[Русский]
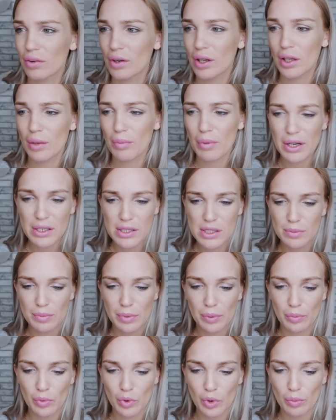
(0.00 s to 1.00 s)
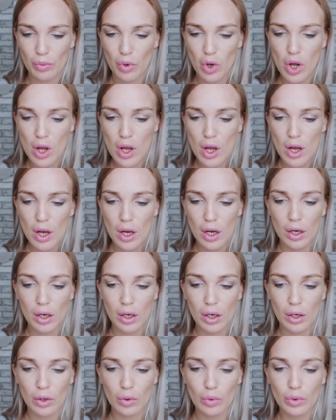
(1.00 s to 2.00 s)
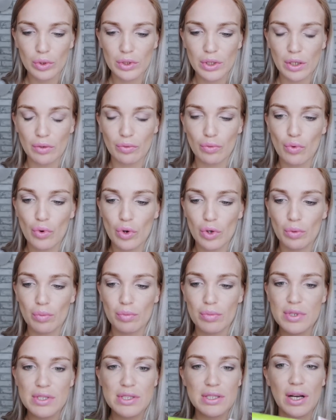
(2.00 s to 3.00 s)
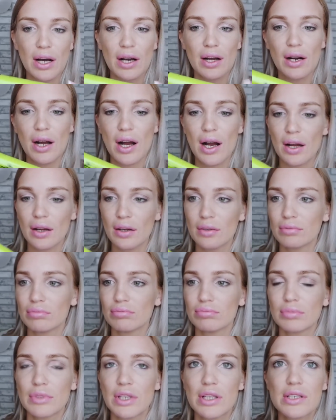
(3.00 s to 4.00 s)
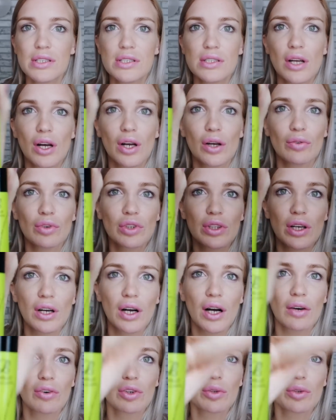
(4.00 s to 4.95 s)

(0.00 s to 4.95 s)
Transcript: в Галамарте, по-моему. Э, Ультра Волюм, маскара, я не знаю, вот такая